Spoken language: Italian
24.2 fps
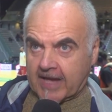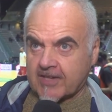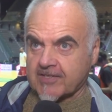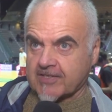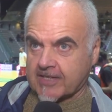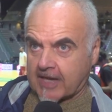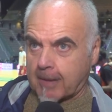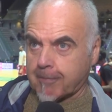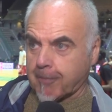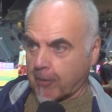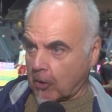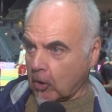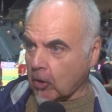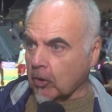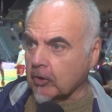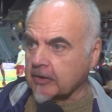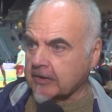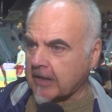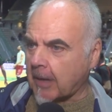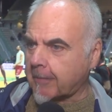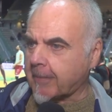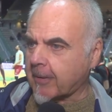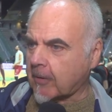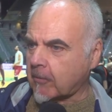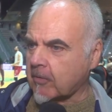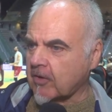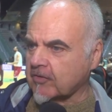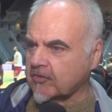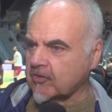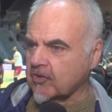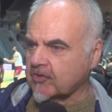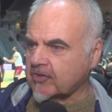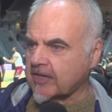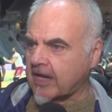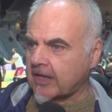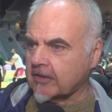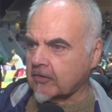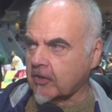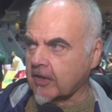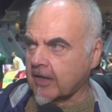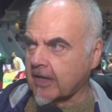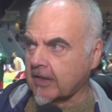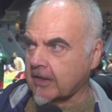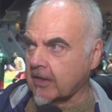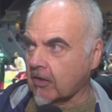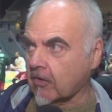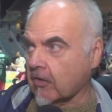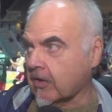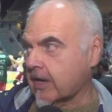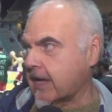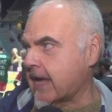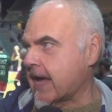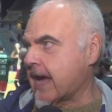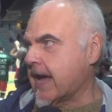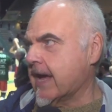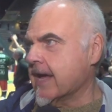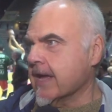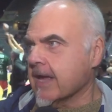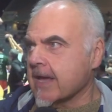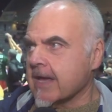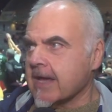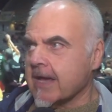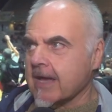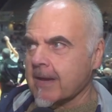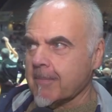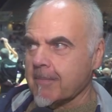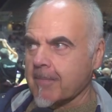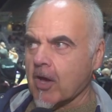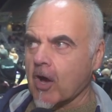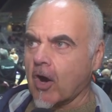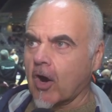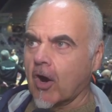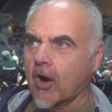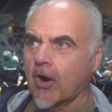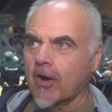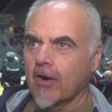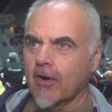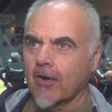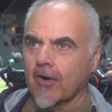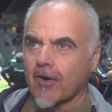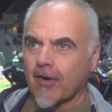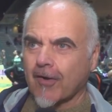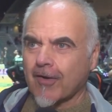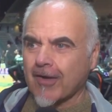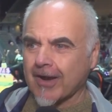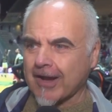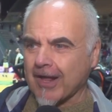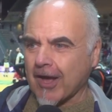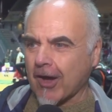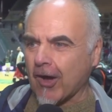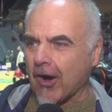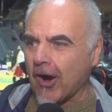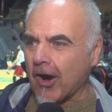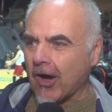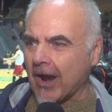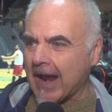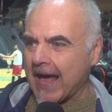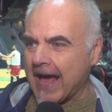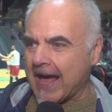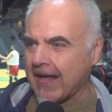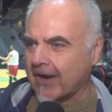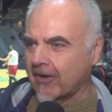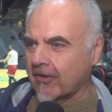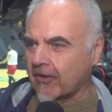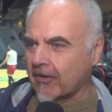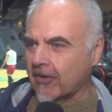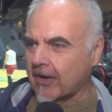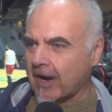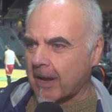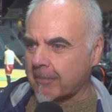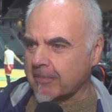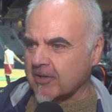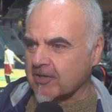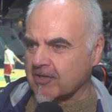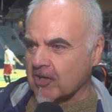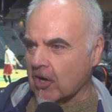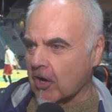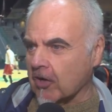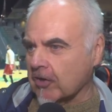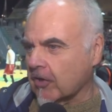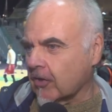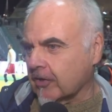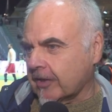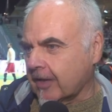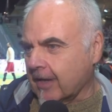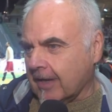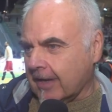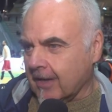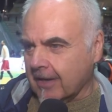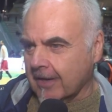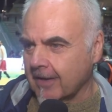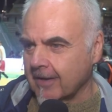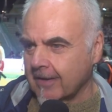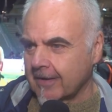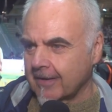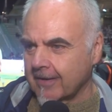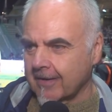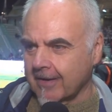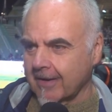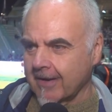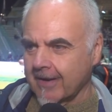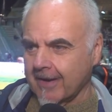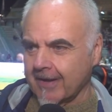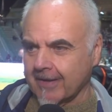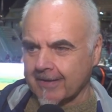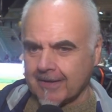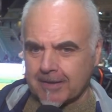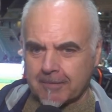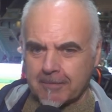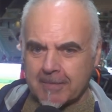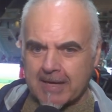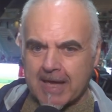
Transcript: essere pronta per questo salto di categoria, il mio Nicola non, non ha bisogno di, eh, di,